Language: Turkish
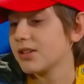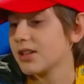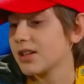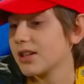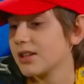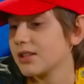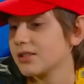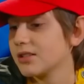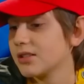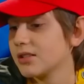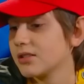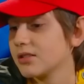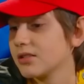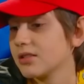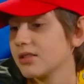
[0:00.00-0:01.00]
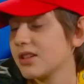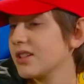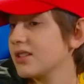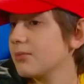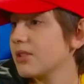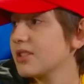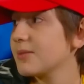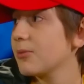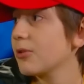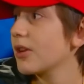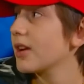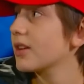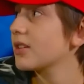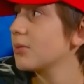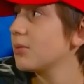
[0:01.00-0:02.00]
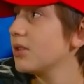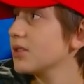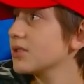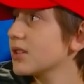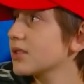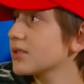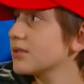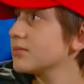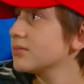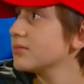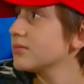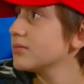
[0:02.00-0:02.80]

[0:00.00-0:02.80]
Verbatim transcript: parayla da kendime spor ayakkabı alacaktım.